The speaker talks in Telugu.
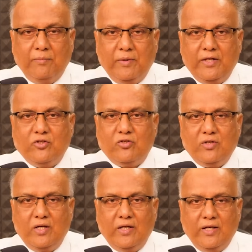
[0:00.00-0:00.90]

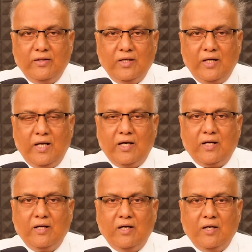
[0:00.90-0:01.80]
మినిస్ట్రీ అనేది
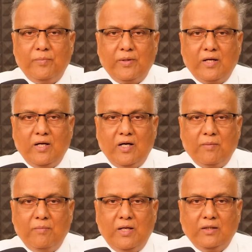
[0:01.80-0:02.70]
లేఖనాల
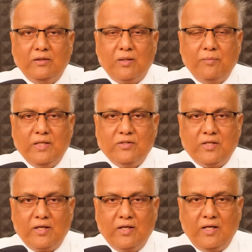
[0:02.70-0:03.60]
ప్రకారం మాత్రమే
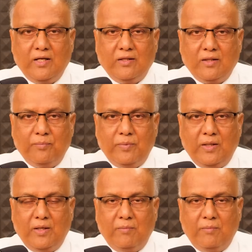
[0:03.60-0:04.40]
జరగాలి తప్ప